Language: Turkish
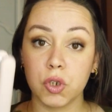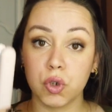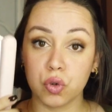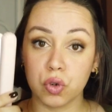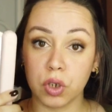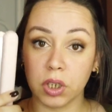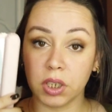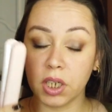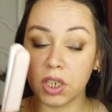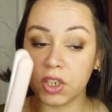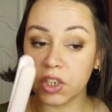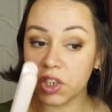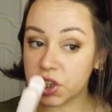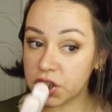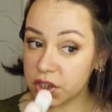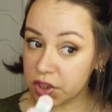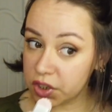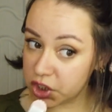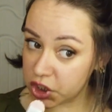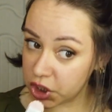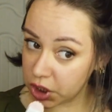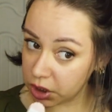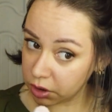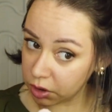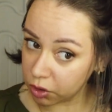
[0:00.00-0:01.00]
Şu kadarcık şey
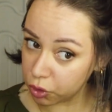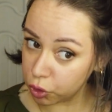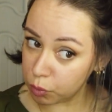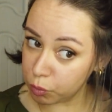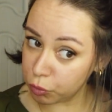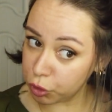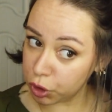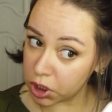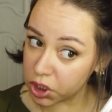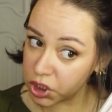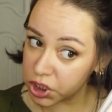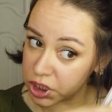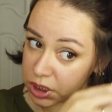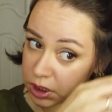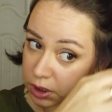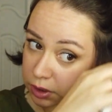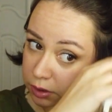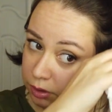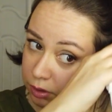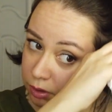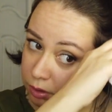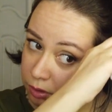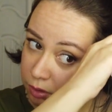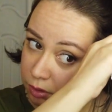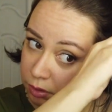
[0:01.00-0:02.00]
işe yarıyor mu lan
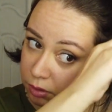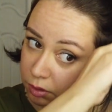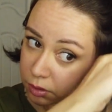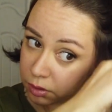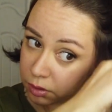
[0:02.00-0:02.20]
şimdi?